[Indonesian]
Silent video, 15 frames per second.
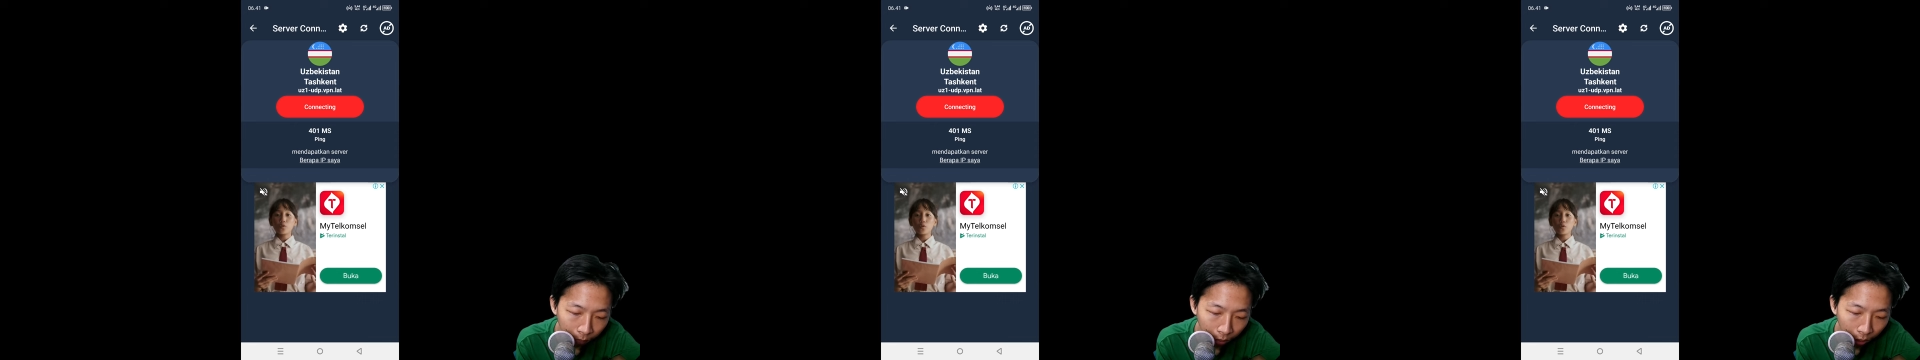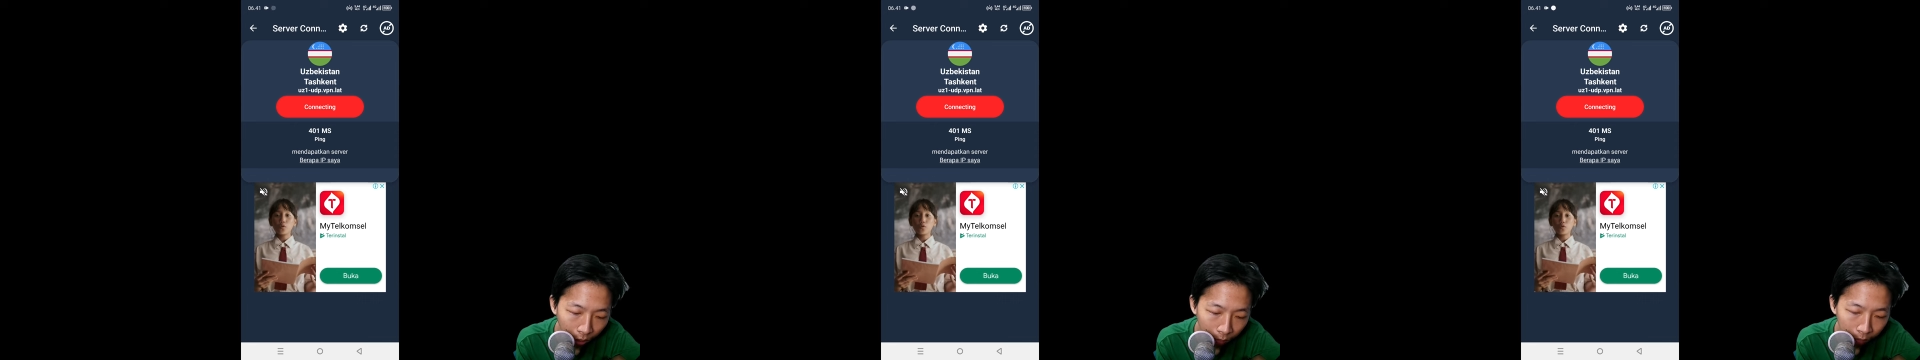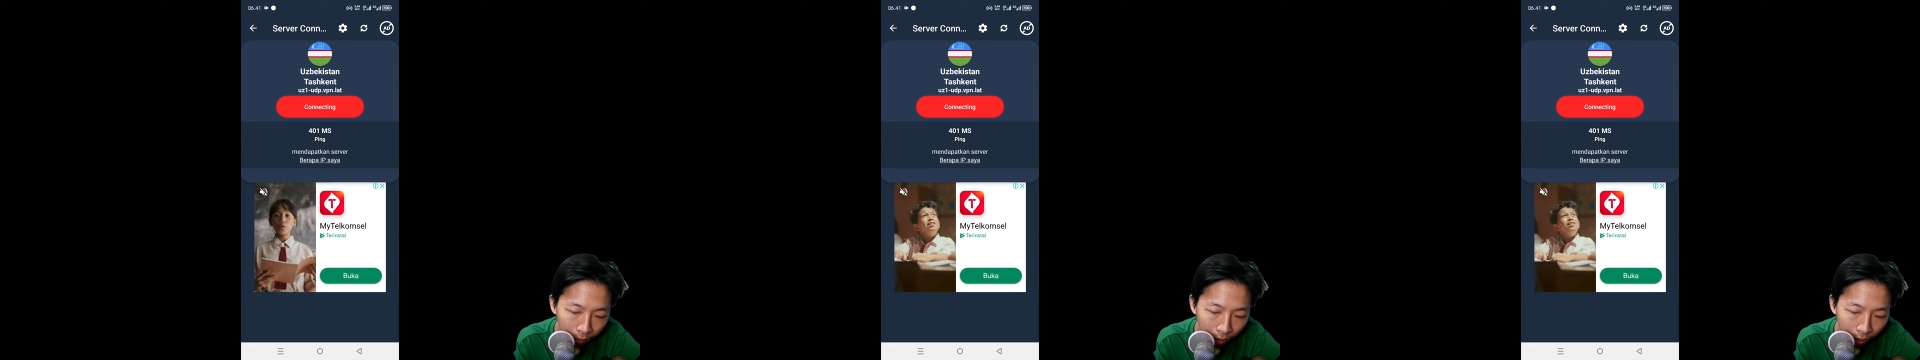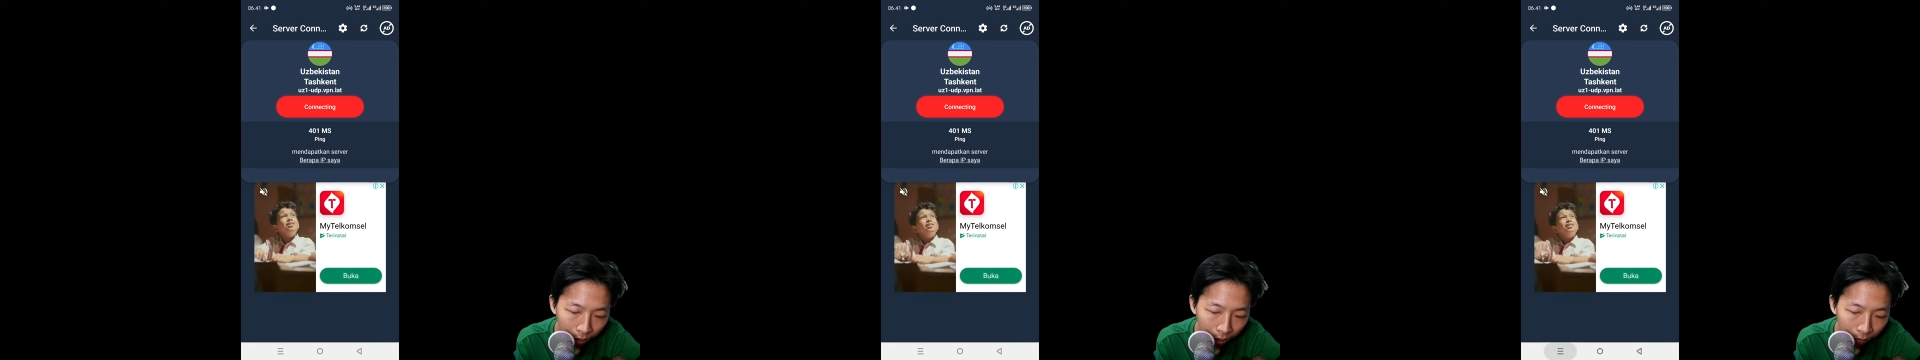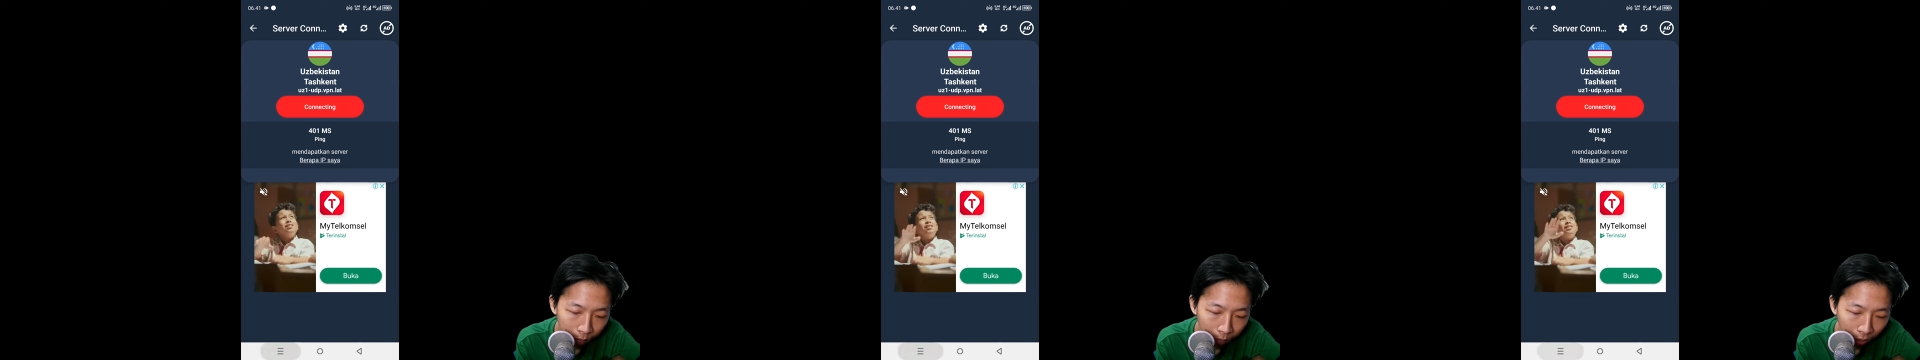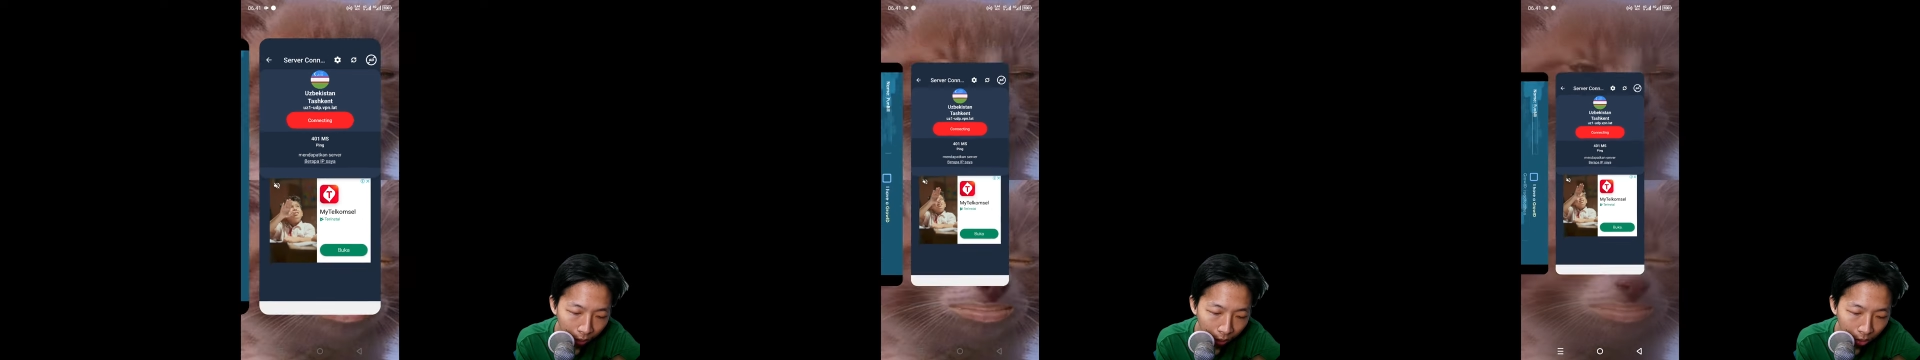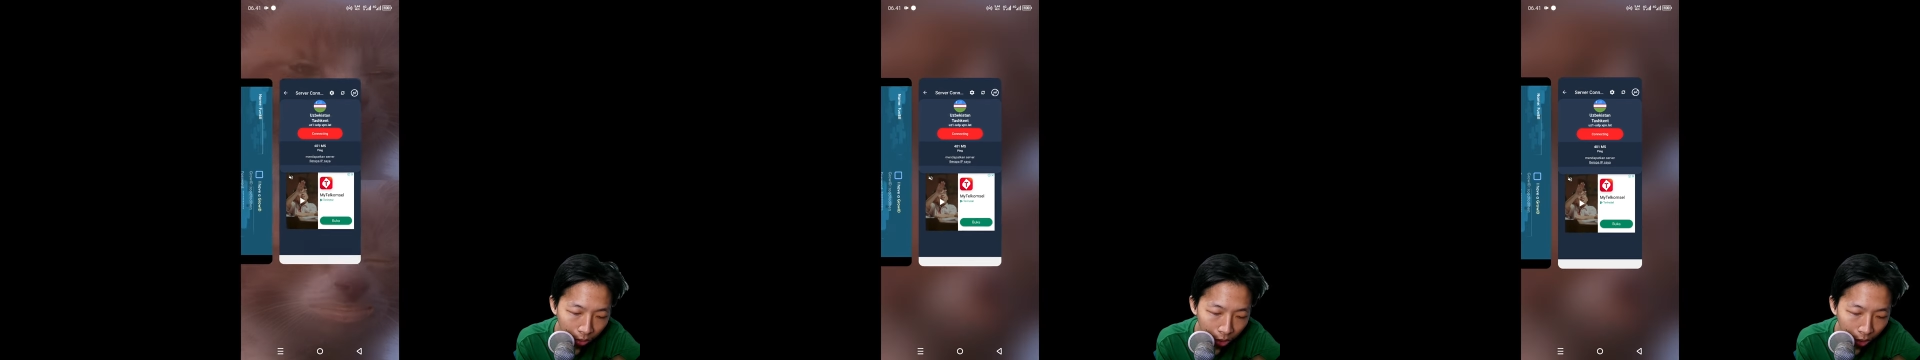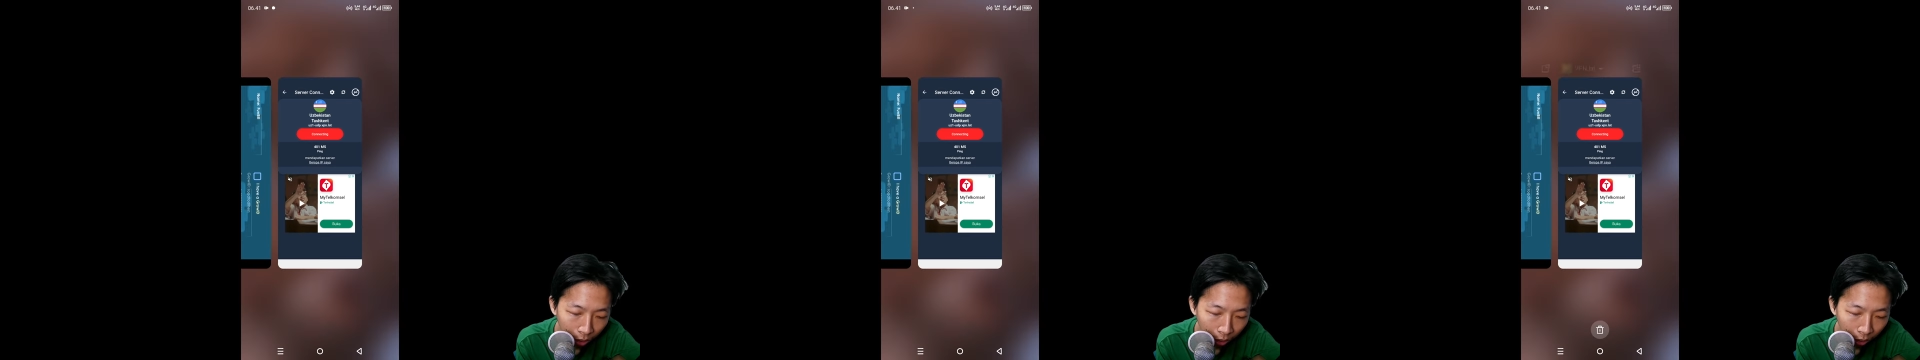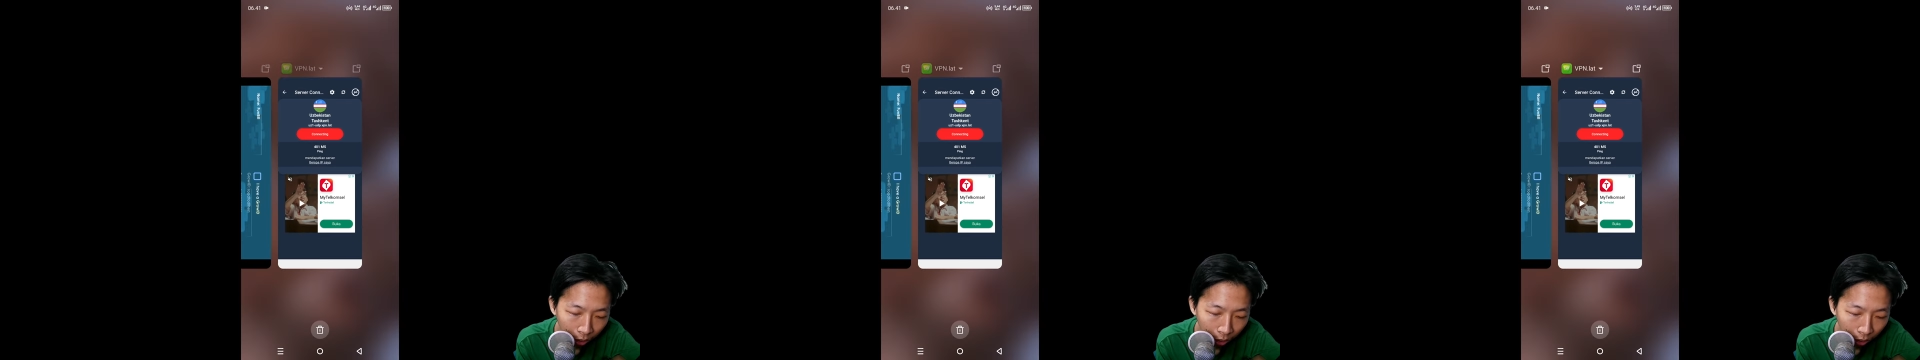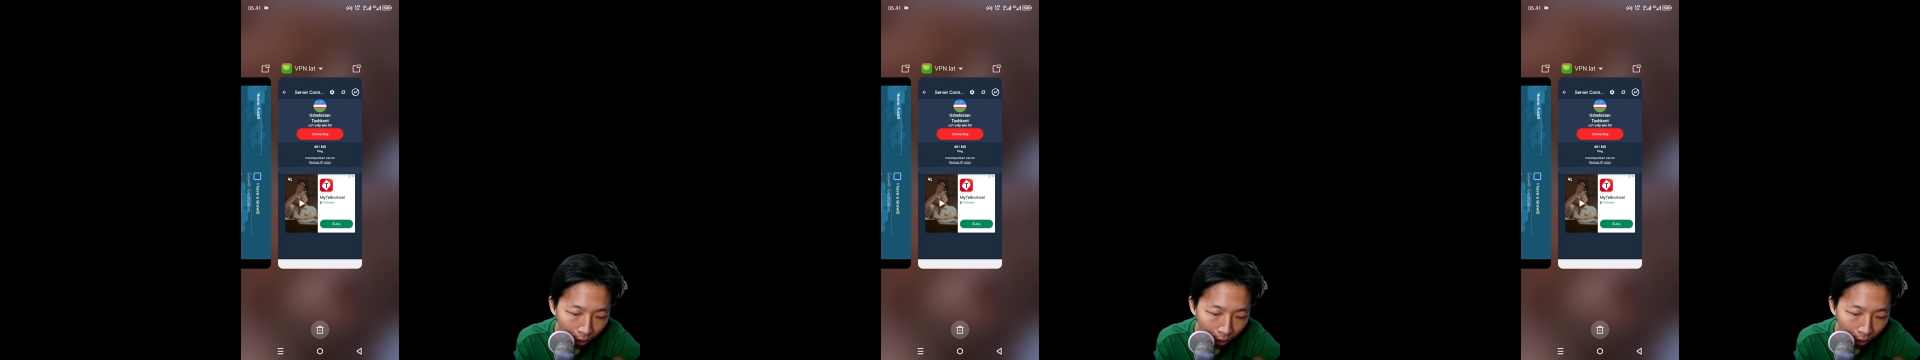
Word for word: ah pingnya 400an lagi ya